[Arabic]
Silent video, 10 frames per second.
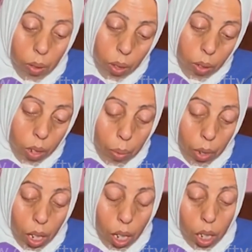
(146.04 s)

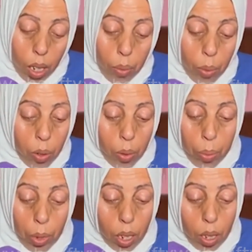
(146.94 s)
شبعان موت
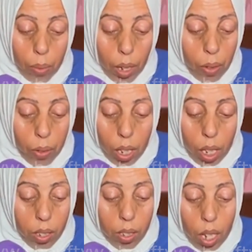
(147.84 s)
في ما عرفت
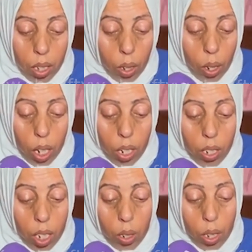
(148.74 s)
ايه زعتها
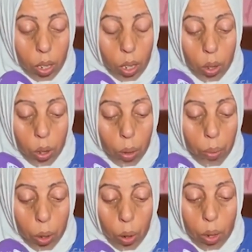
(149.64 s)
خرجت هكا الدور
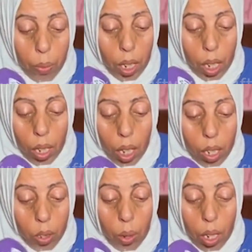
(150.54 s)
بتقولي ما انايا
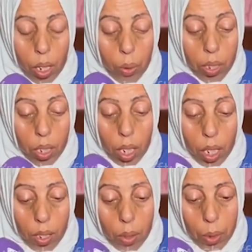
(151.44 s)
شكون
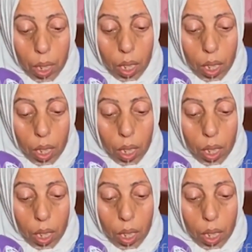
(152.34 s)
يوصلني السبيط